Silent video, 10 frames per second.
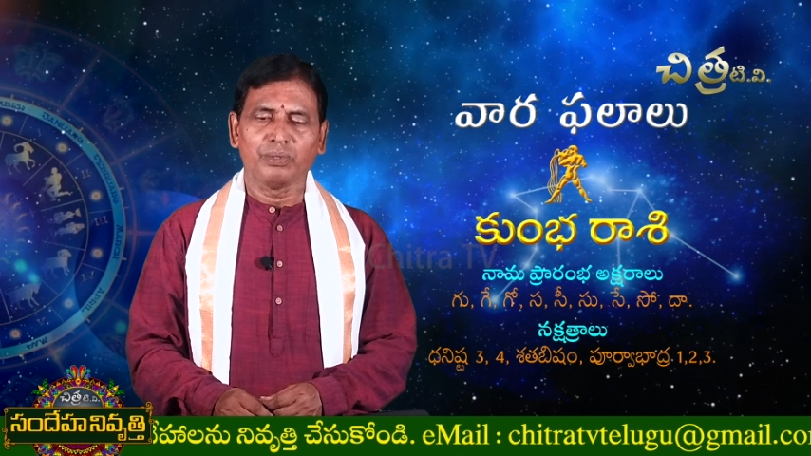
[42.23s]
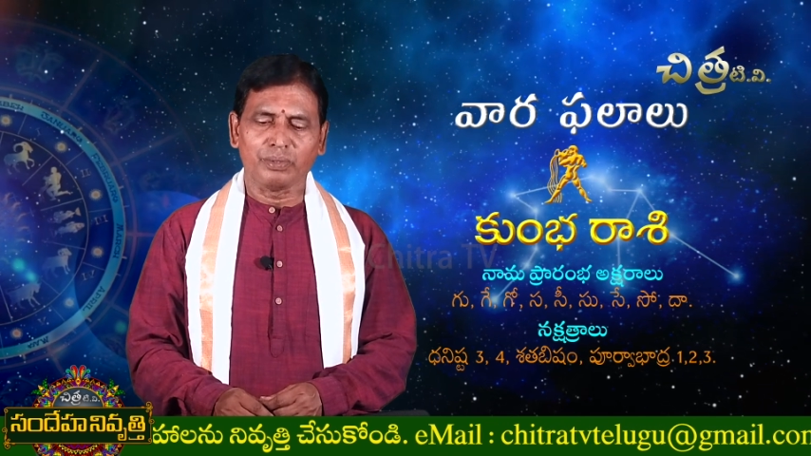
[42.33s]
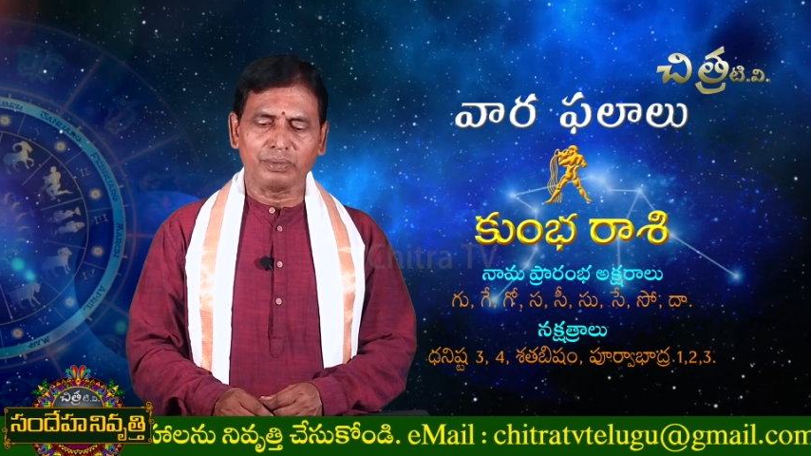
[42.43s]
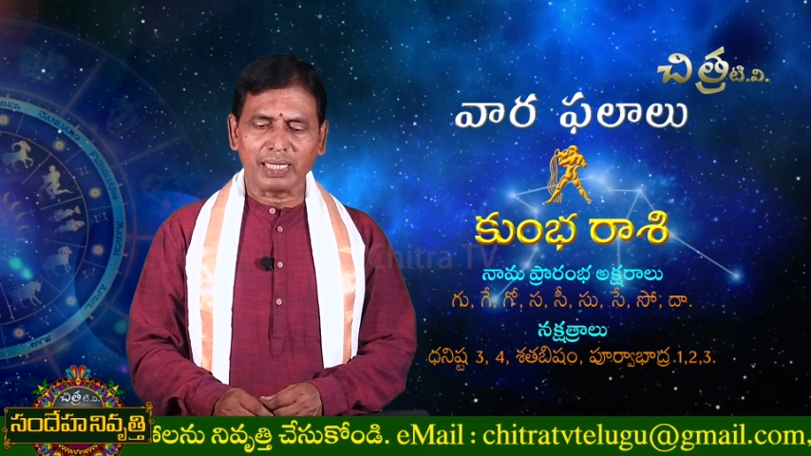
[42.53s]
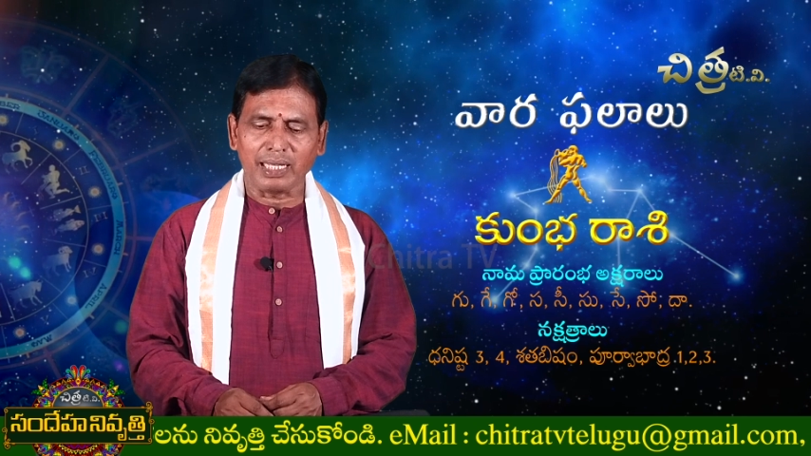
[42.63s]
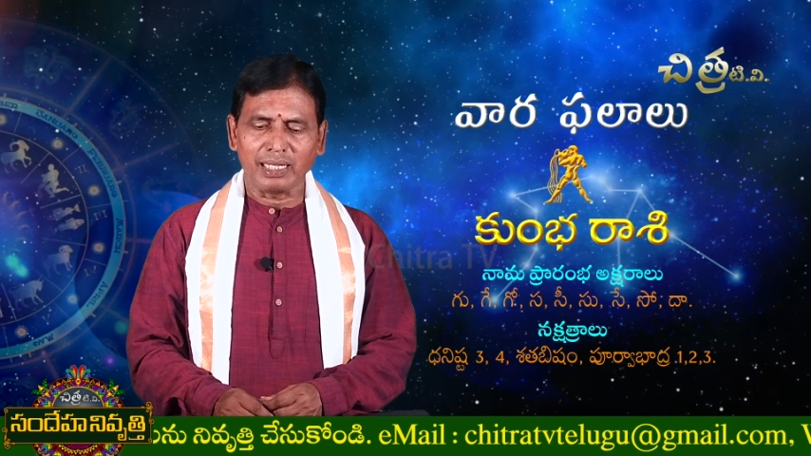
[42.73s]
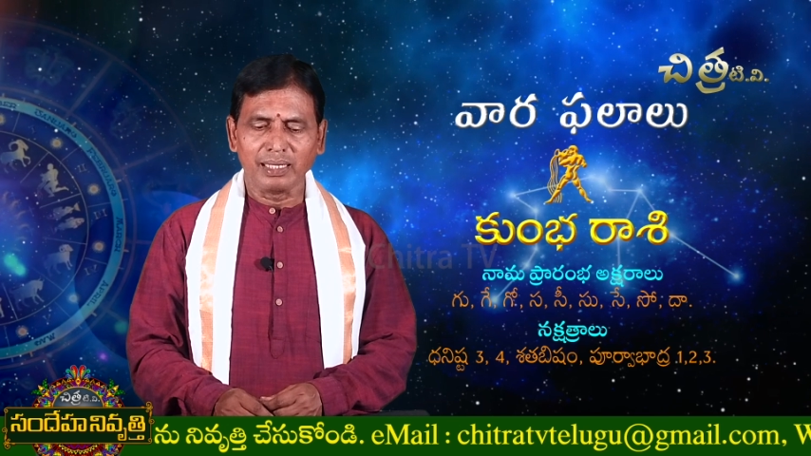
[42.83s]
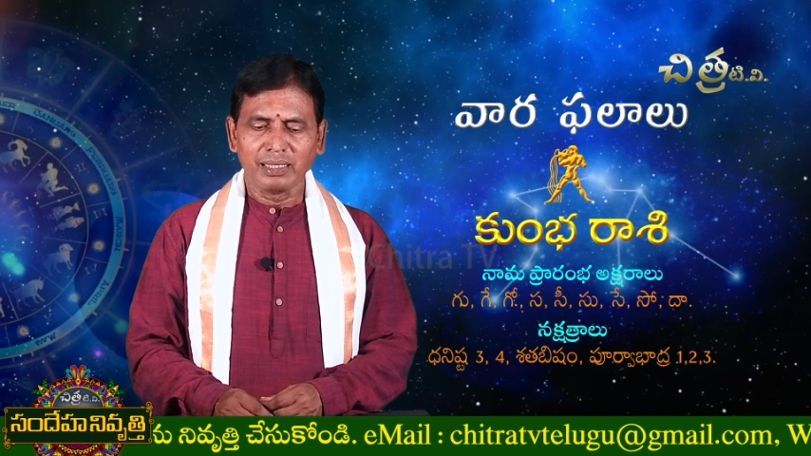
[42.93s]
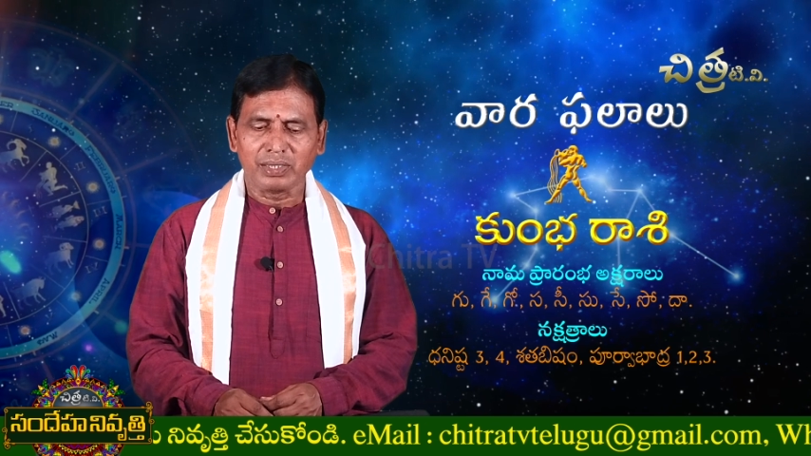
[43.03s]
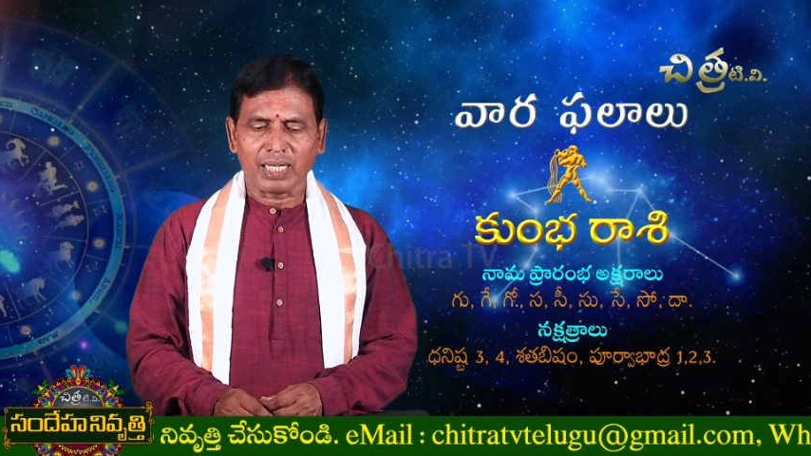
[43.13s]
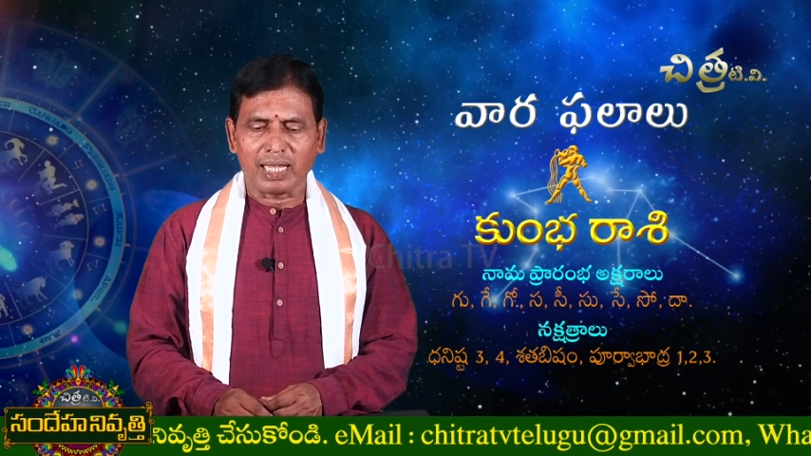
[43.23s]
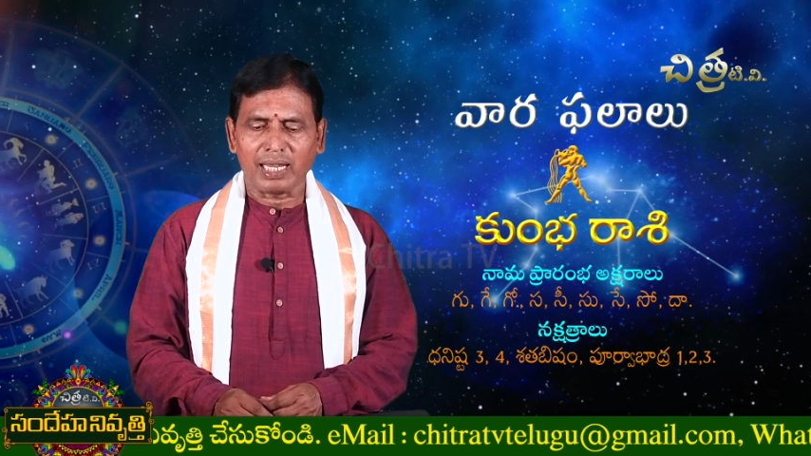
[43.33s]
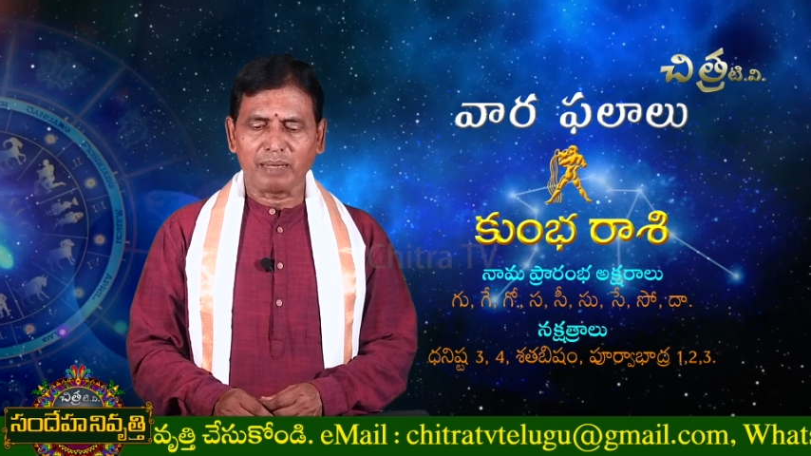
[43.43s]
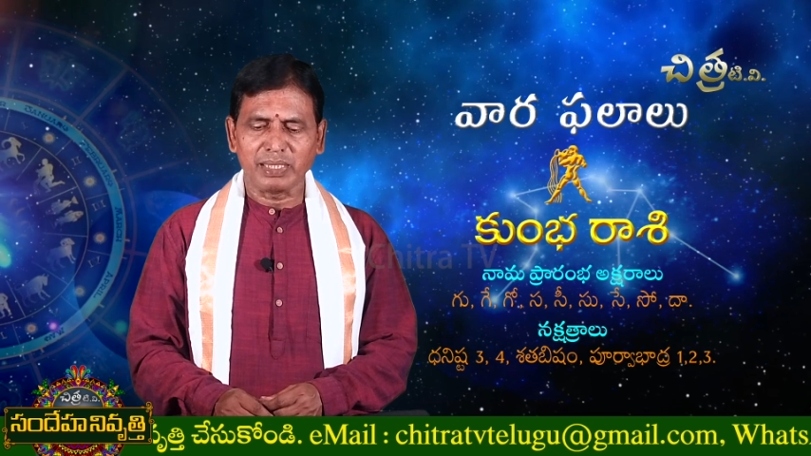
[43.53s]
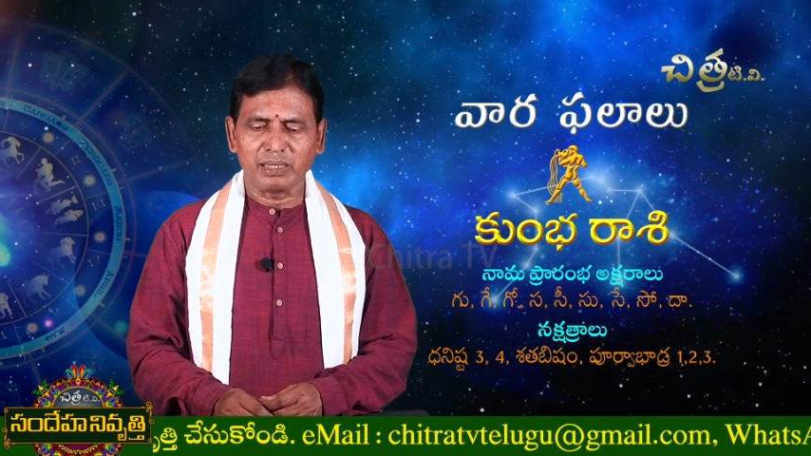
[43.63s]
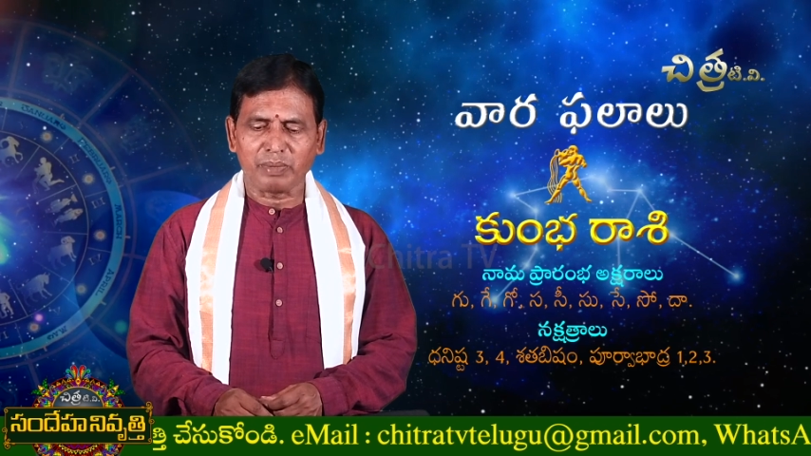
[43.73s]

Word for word: ఉంటే చాలా మంచి